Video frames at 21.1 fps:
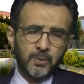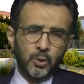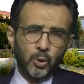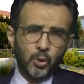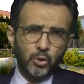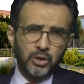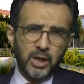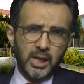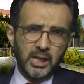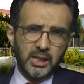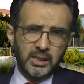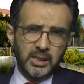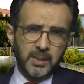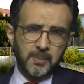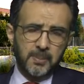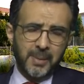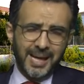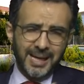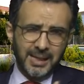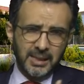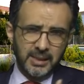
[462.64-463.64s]

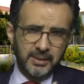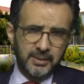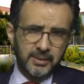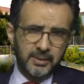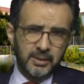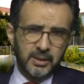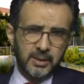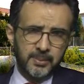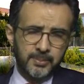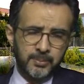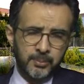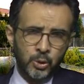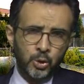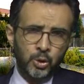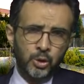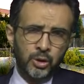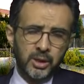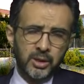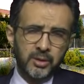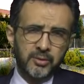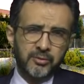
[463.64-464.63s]
özellikle Berlin,
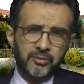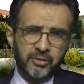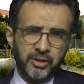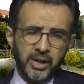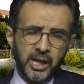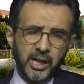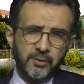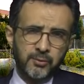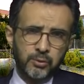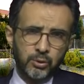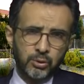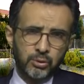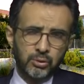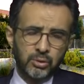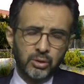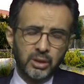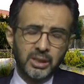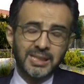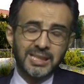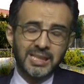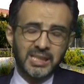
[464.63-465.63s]
Münih, Frankfurt
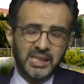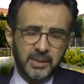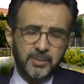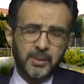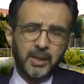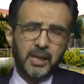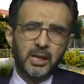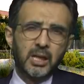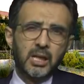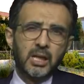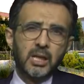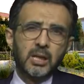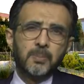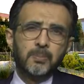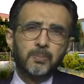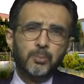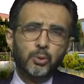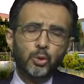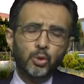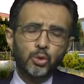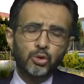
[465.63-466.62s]
gibi
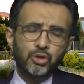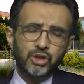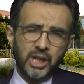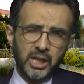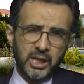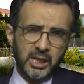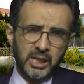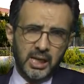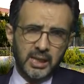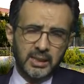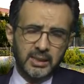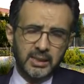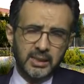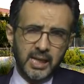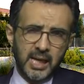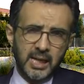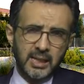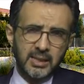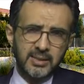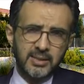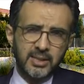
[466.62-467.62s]
büyük şehirlerde
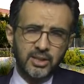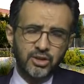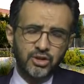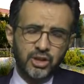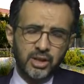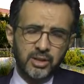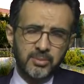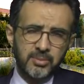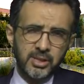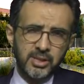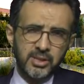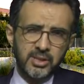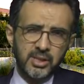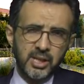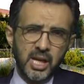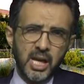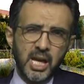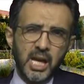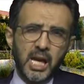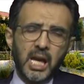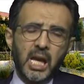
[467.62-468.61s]
değerli izleyicilerimiz
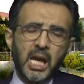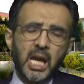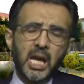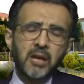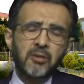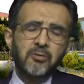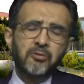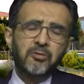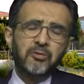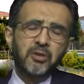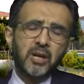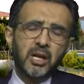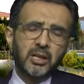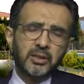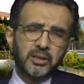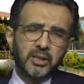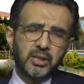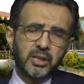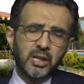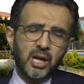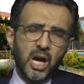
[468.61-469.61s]
Ev
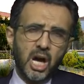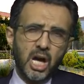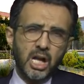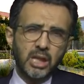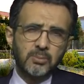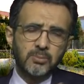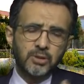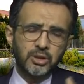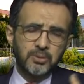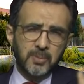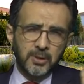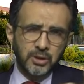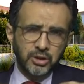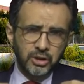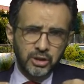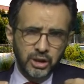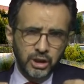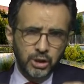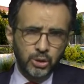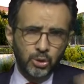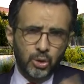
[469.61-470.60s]
fiyatları almış
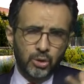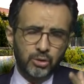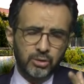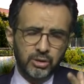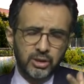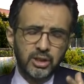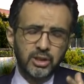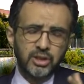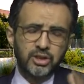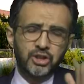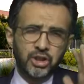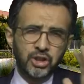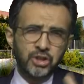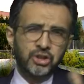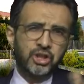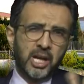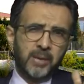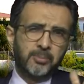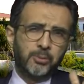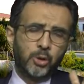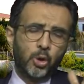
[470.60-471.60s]
başını gidiyor.
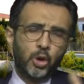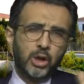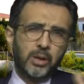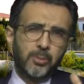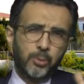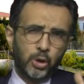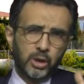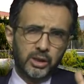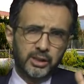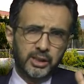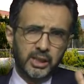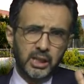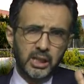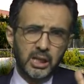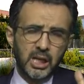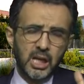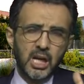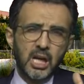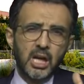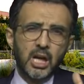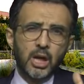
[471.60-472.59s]
Hırçınca hem de öyle böyle
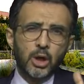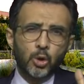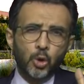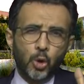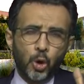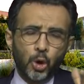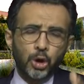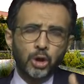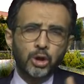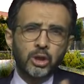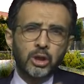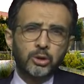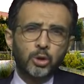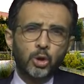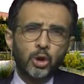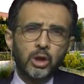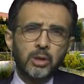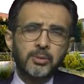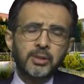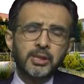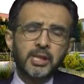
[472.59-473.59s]
değil. Korona
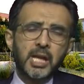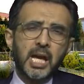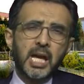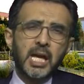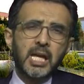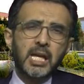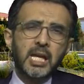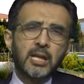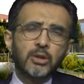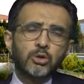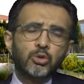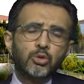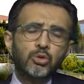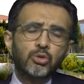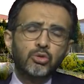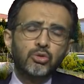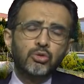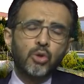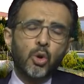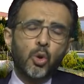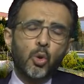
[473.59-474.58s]
döneminde en az
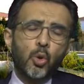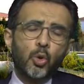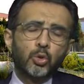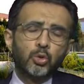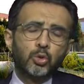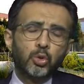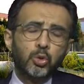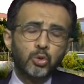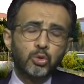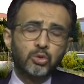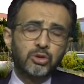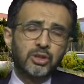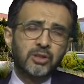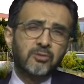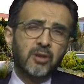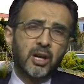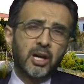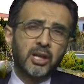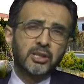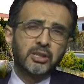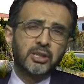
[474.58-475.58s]
%30
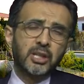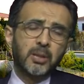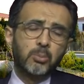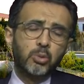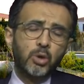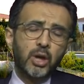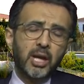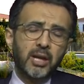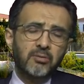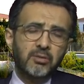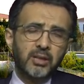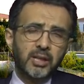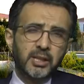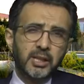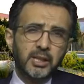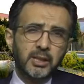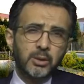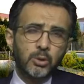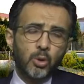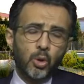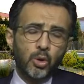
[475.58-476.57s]
civarında bu
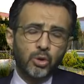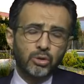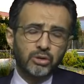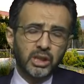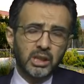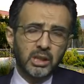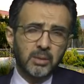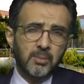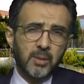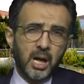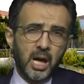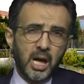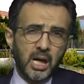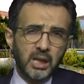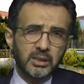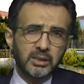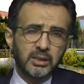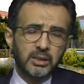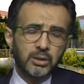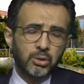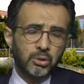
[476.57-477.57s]
evlerin ortalama
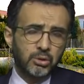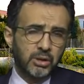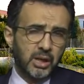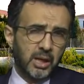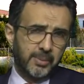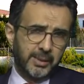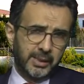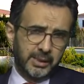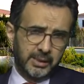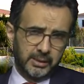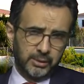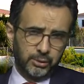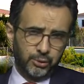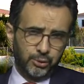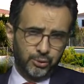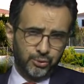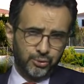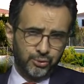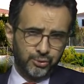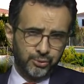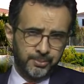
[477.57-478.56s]
arttığı yönde haberler
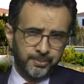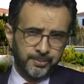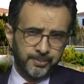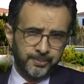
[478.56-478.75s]
alıyoruz.